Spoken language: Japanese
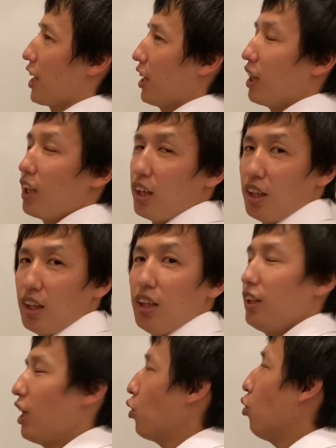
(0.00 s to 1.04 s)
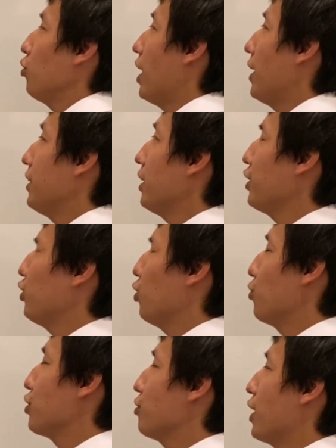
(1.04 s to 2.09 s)
ちゃい、だからここの間に一
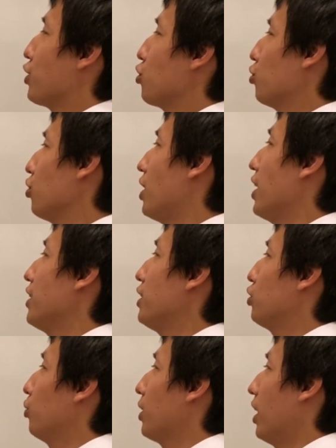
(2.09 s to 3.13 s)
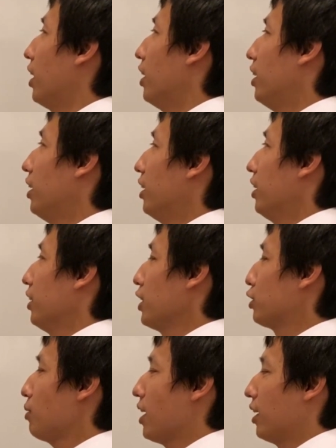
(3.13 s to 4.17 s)
文字ぐらいちょうど入りそうな
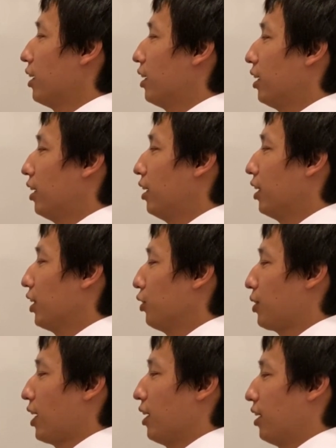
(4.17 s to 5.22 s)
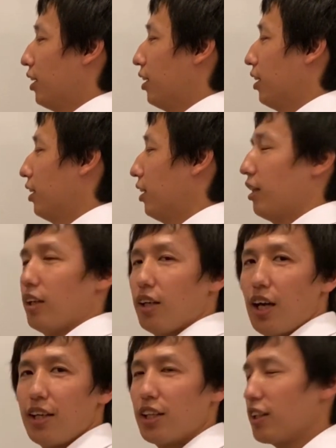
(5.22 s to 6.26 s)
やつはユタ、
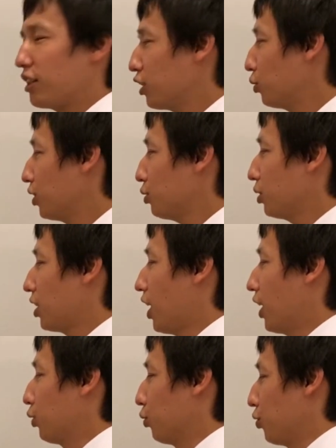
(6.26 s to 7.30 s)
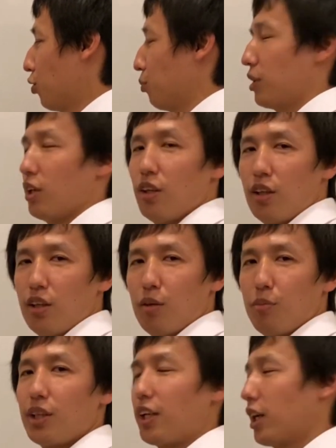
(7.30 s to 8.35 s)
入らなさそうなやつはサンアントニオ
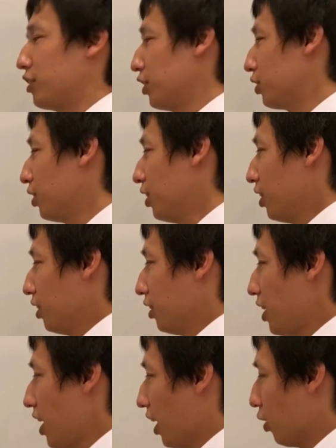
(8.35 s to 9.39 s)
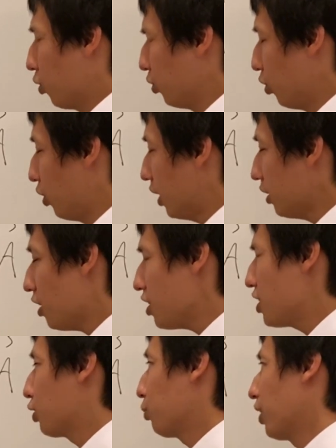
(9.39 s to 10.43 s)
みたいな感じです。でこの新
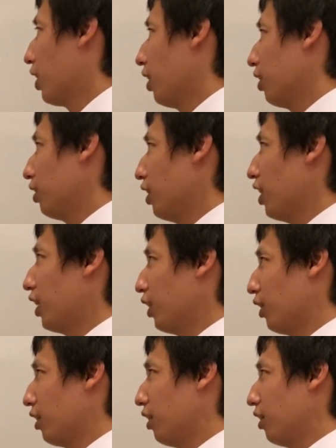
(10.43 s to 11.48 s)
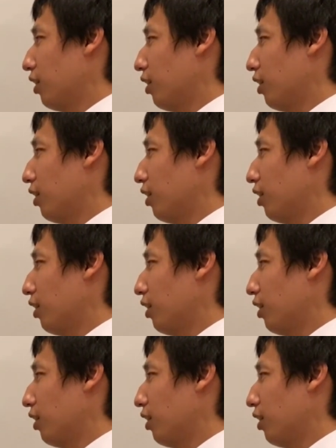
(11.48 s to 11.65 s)
しいやつはね、なんか